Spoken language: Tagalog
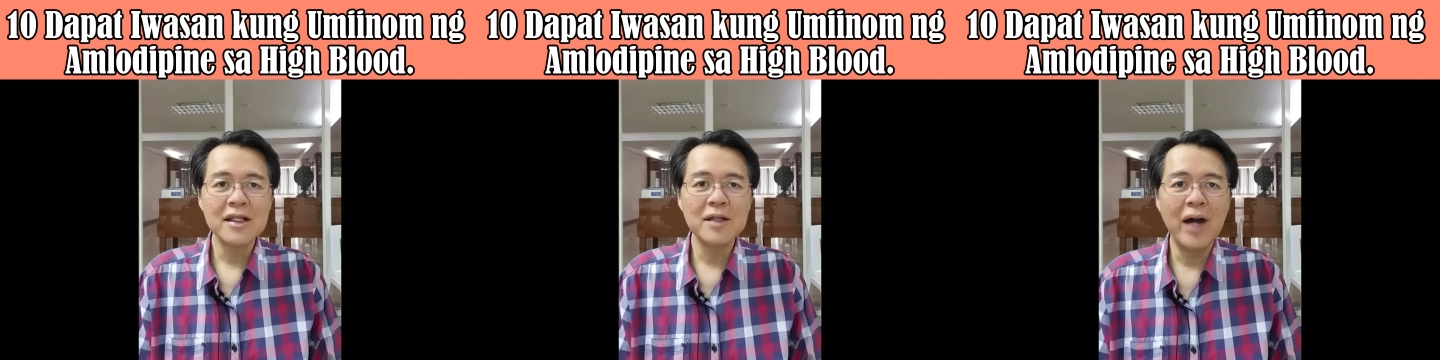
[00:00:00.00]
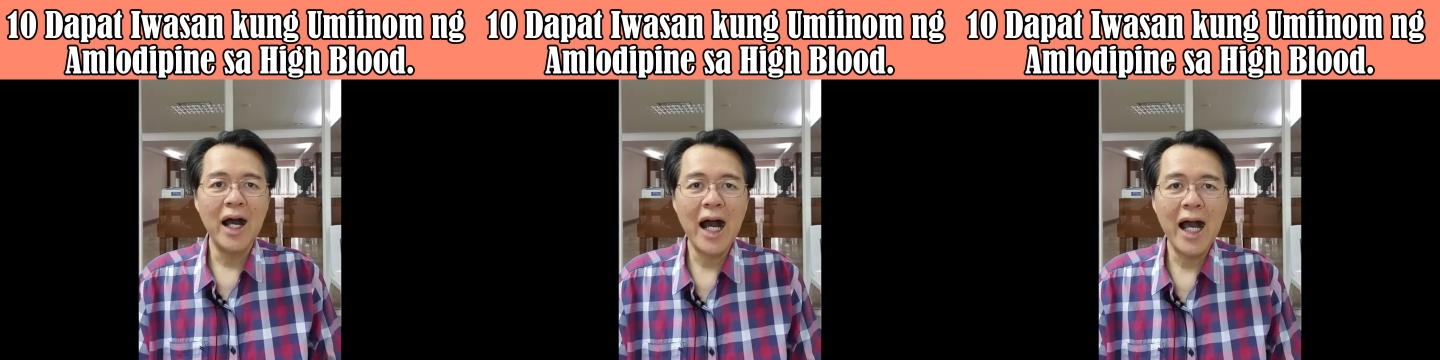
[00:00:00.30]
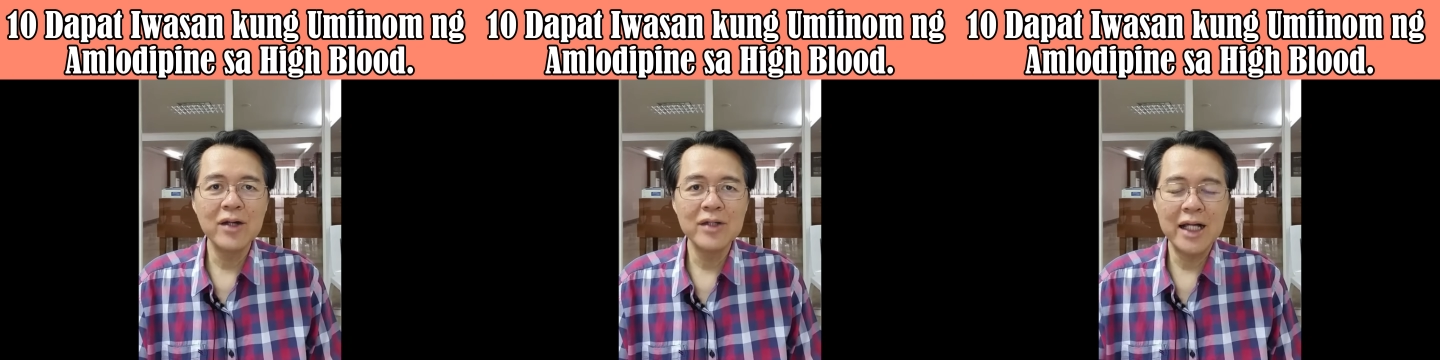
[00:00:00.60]
Diba?
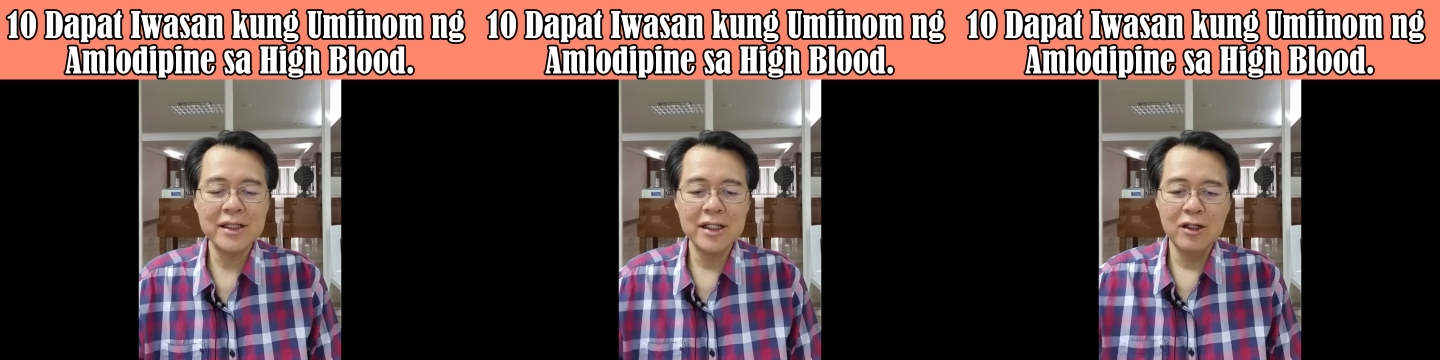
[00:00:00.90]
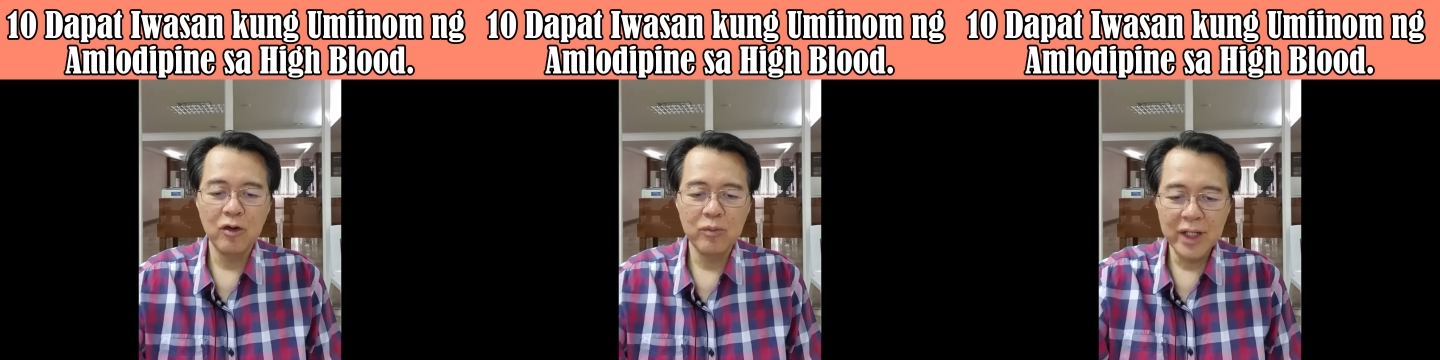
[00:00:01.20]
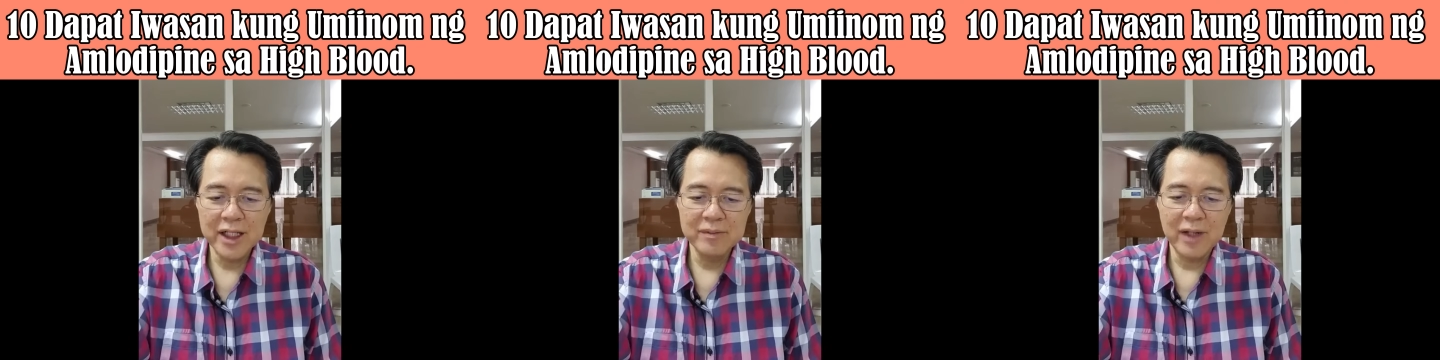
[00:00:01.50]
Ayaw natin low
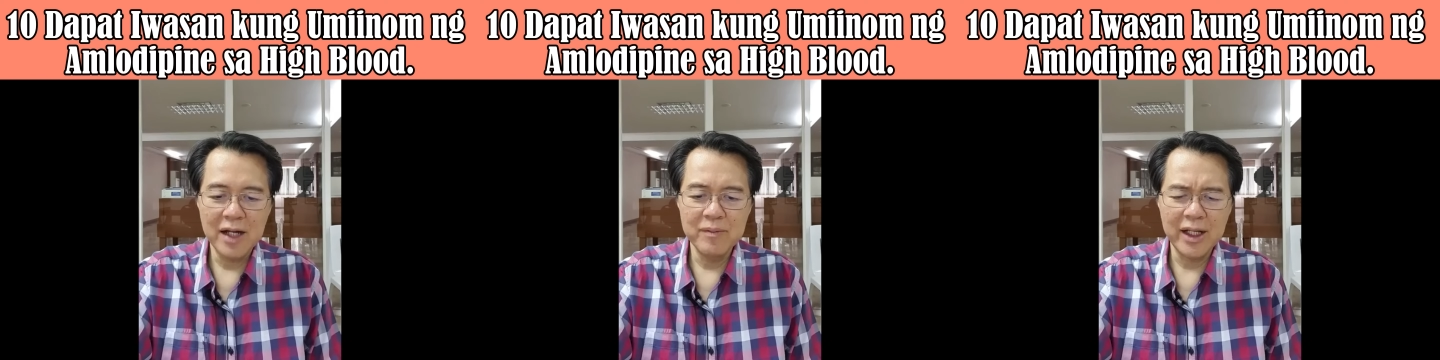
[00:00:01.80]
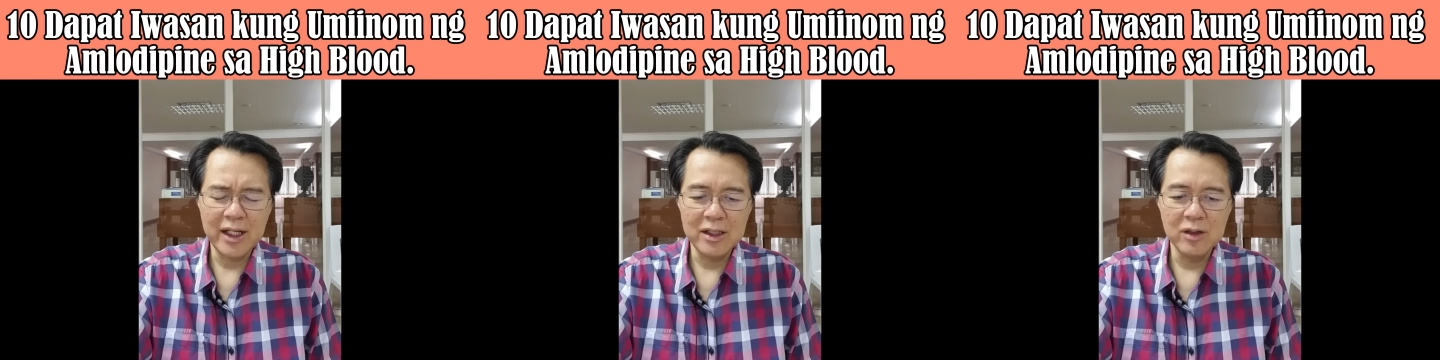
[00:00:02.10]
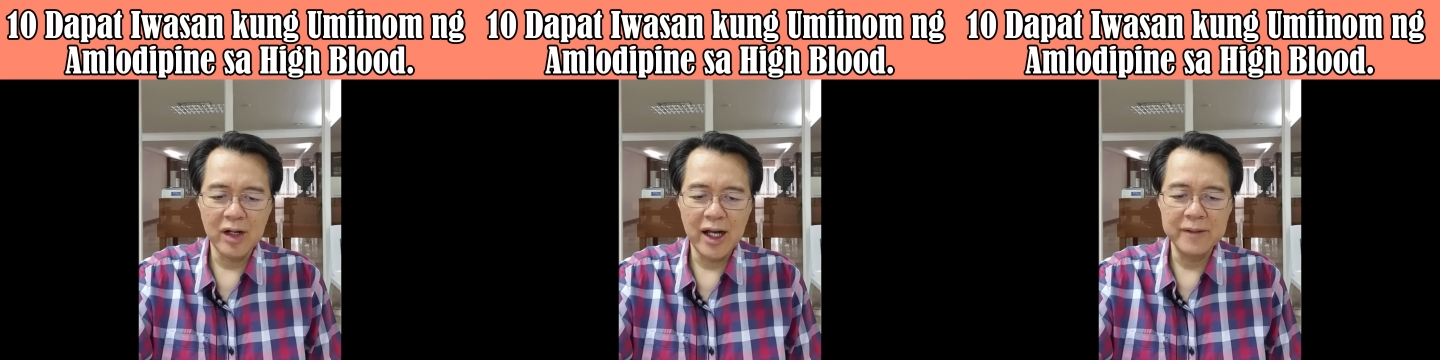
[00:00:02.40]
blood, baka
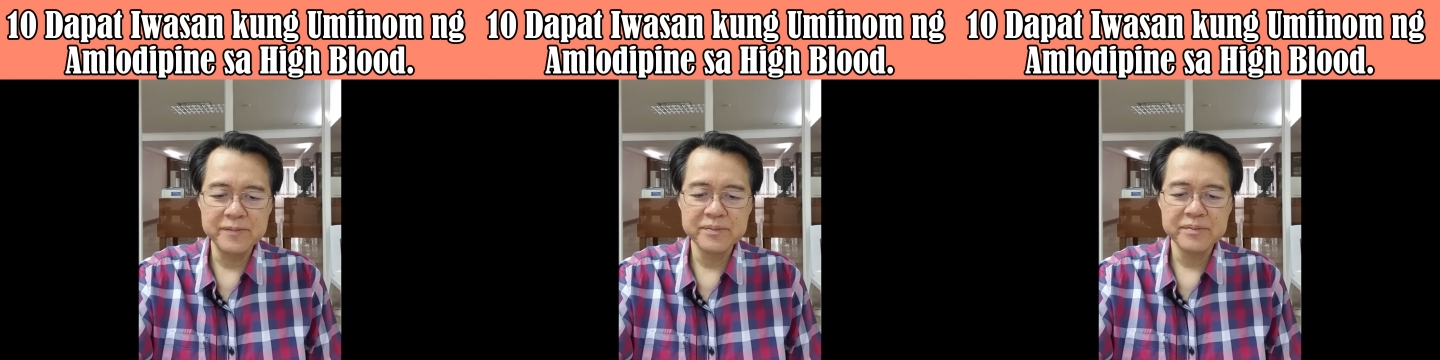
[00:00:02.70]
mahilo ka.